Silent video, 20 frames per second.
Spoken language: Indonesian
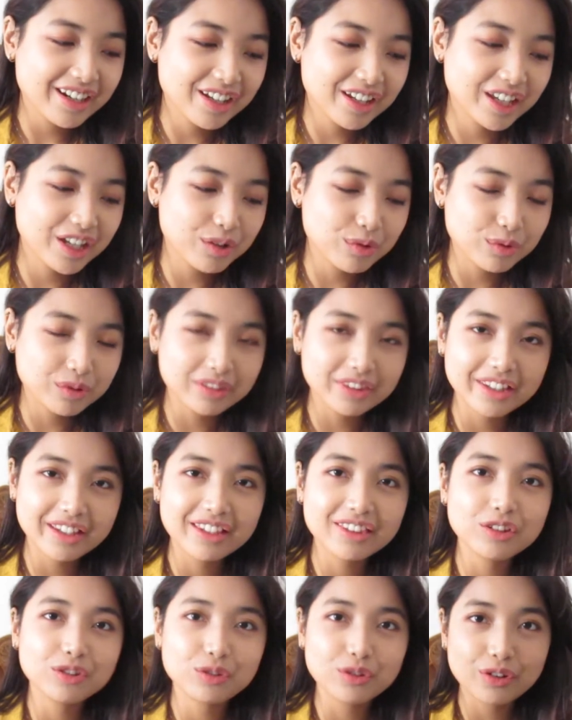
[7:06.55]

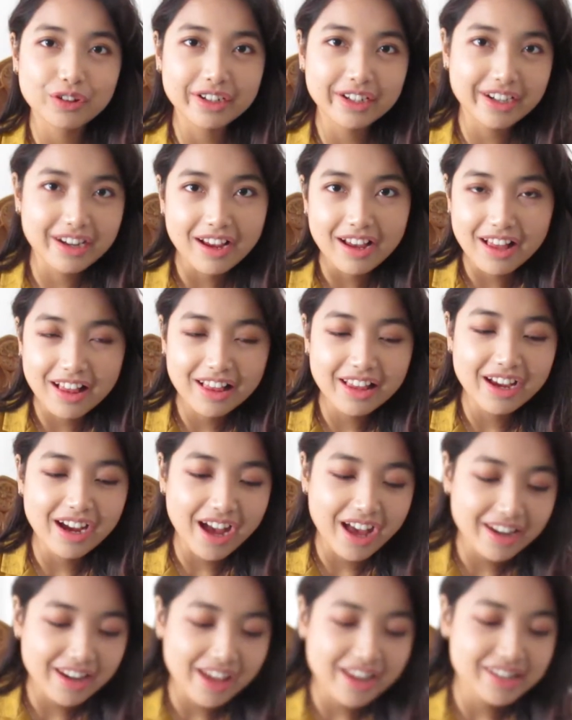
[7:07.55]
ngikuti tutorial yang
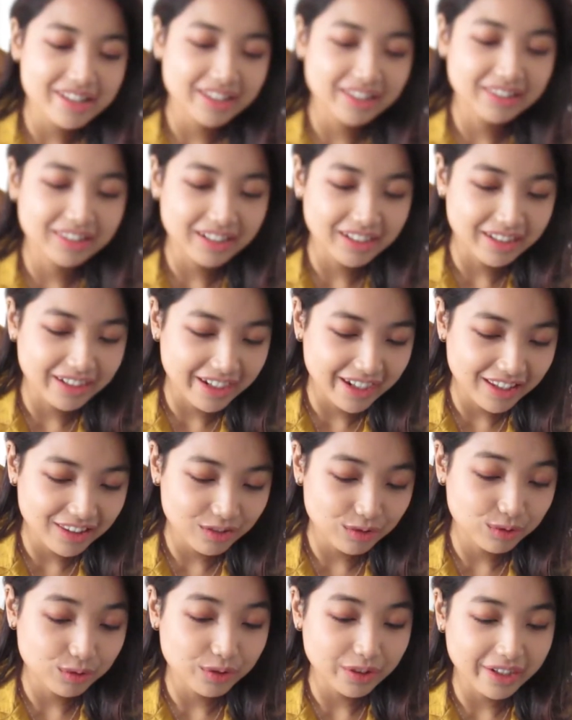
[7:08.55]
ada di internet
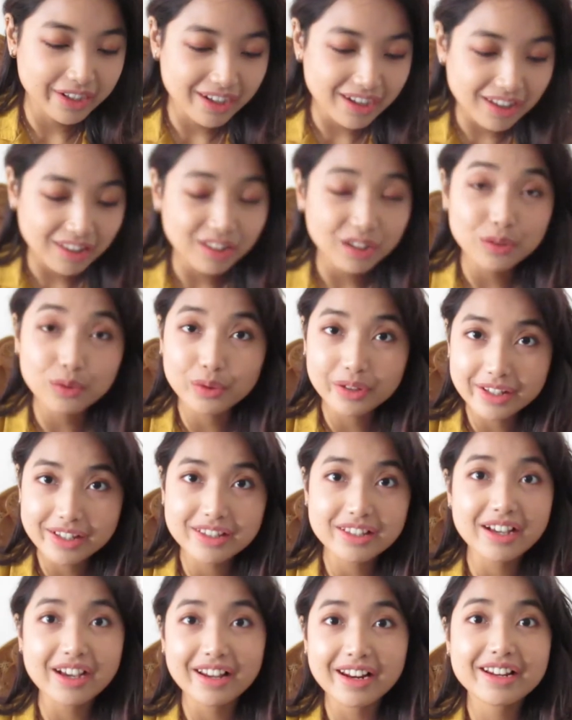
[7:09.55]
tutorial
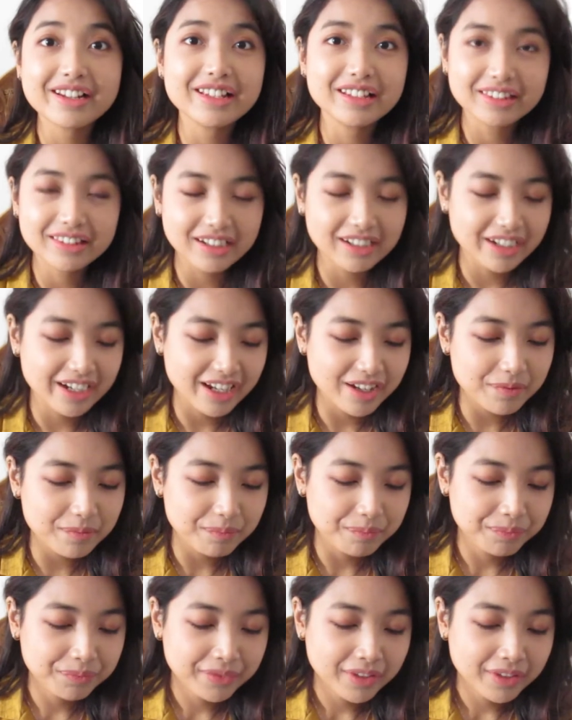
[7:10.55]
melukis yang ada di internet